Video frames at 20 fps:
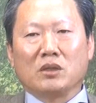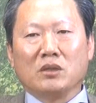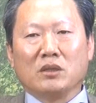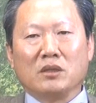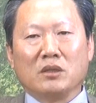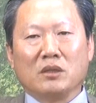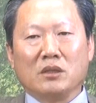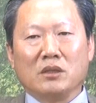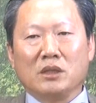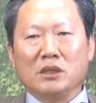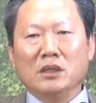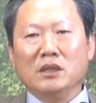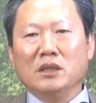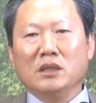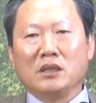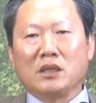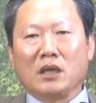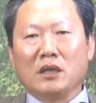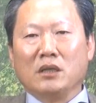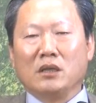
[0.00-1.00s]
그
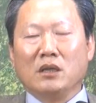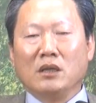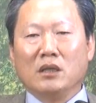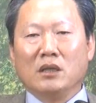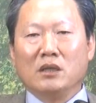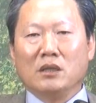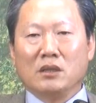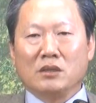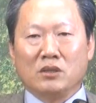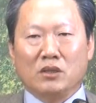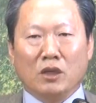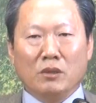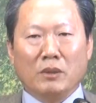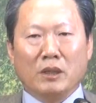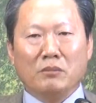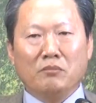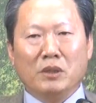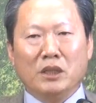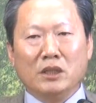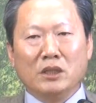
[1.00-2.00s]
신이
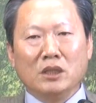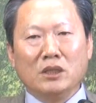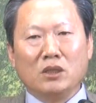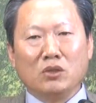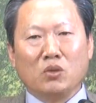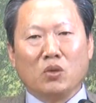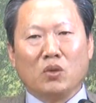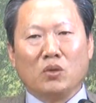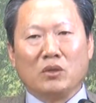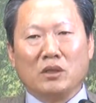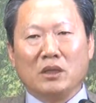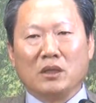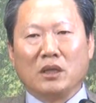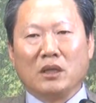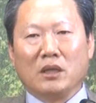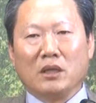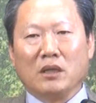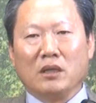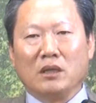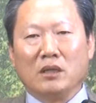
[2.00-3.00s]
처음에는 미신이고
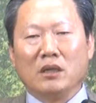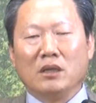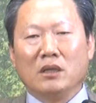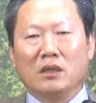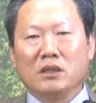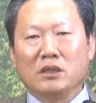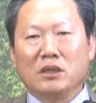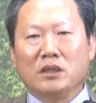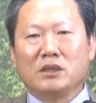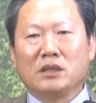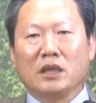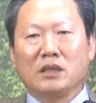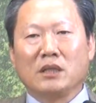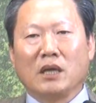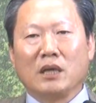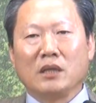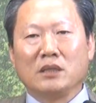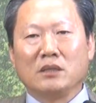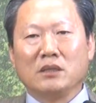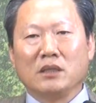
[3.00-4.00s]
이게 실제하지
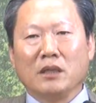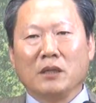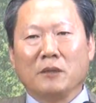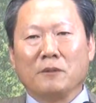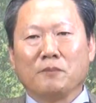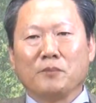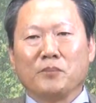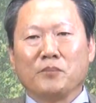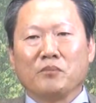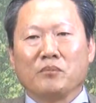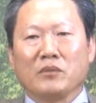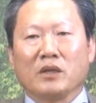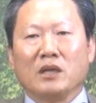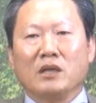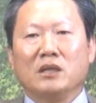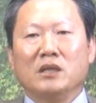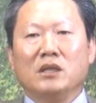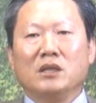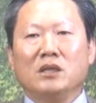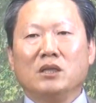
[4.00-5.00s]
않은데
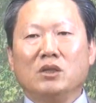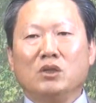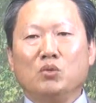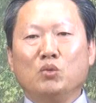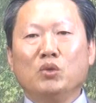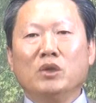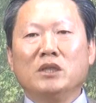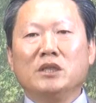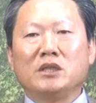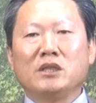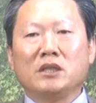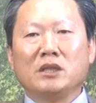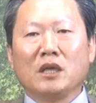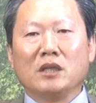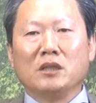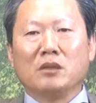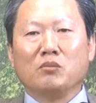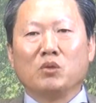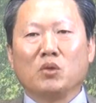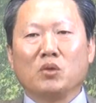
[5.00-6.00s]
이 유일신
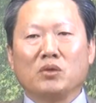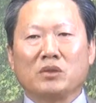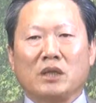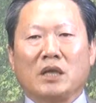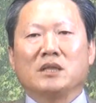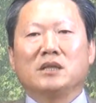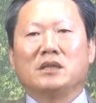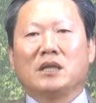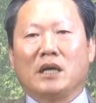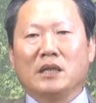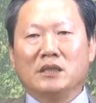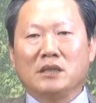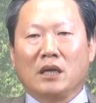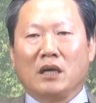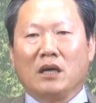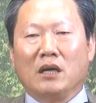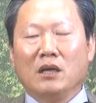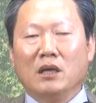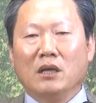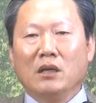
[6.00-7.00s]
개념도 사실은
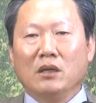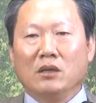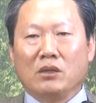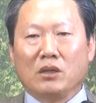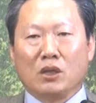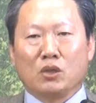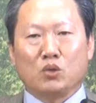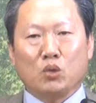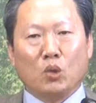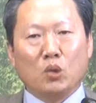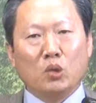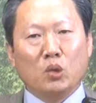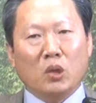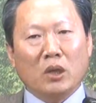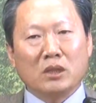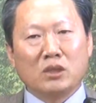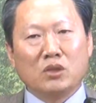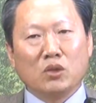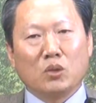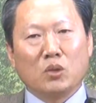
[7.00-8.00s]
아니다. 이렇게
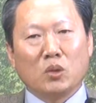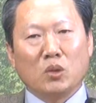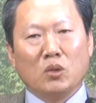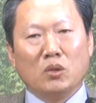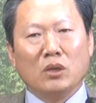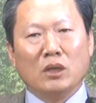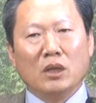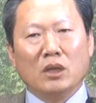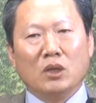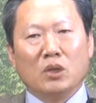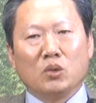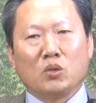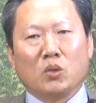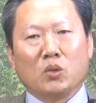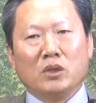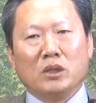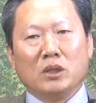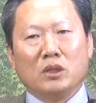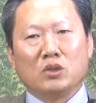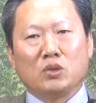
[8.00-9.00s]
종교학적으로
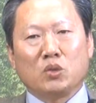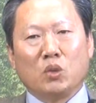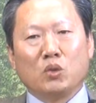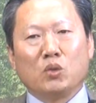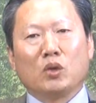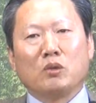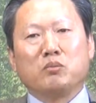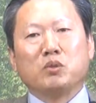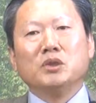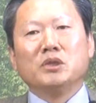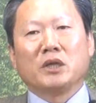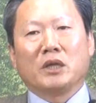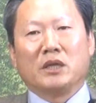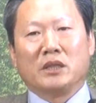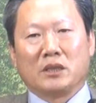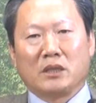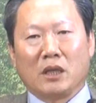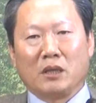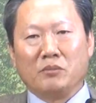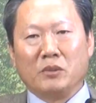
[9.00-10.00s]
또이 종교를
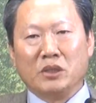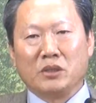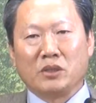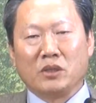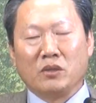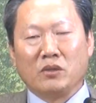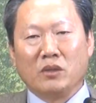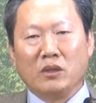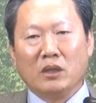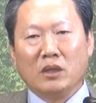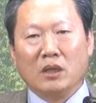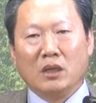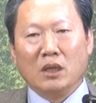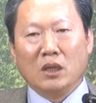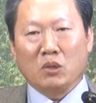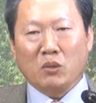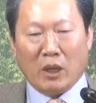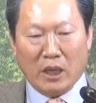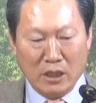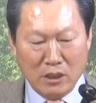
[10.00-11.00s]
분석하는 사람도 있어요.
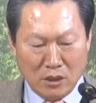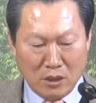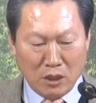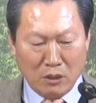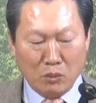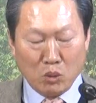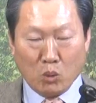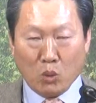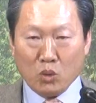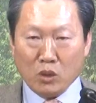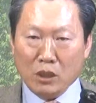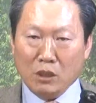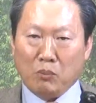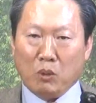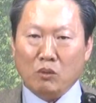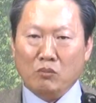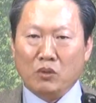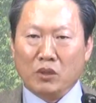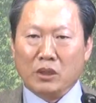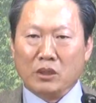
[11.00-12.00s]
과연 그러면 오늘 이
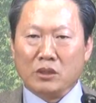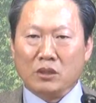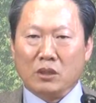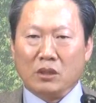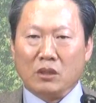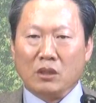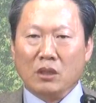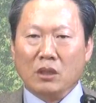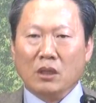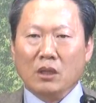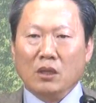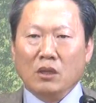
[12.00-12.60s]
본문에서